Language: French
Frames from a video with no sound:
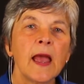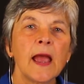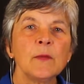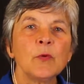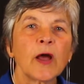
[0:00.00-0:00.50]

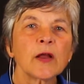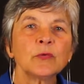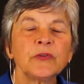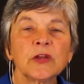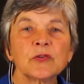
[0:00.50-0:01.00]
Elle me
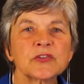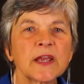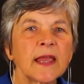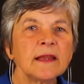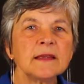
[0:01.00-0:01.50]
racontait que
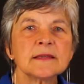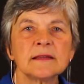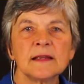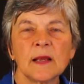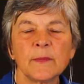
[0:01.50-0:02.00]
chaque année,
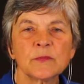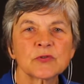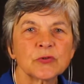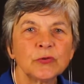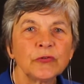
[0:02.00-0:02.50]
c'était la même
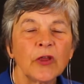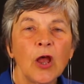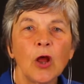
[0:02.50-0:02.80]
chose.